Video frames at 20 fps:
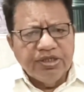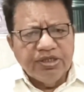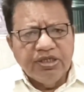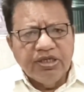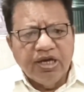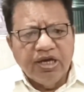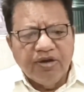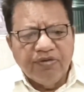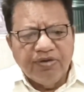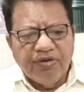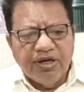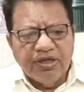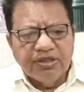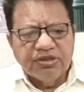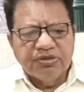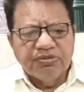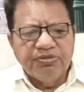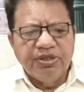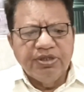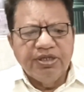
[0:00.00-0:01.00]
की आवाज़
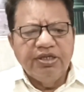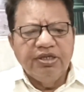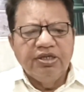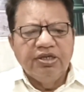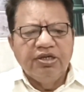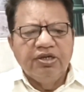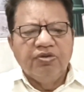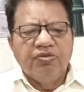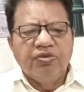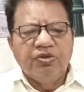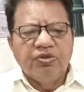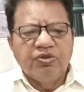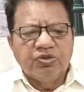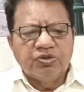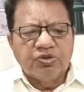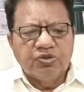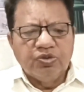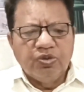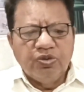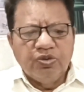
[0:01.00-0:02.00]
में वो
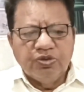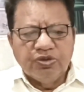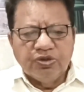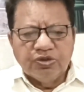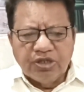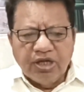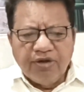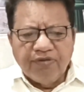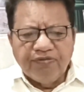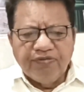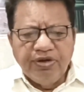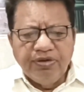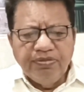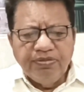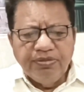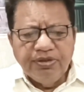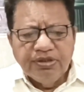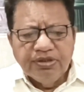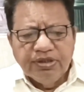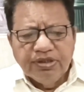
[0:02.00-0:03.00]
दोस्तों था
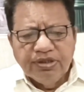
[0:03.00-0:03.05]
फिल्म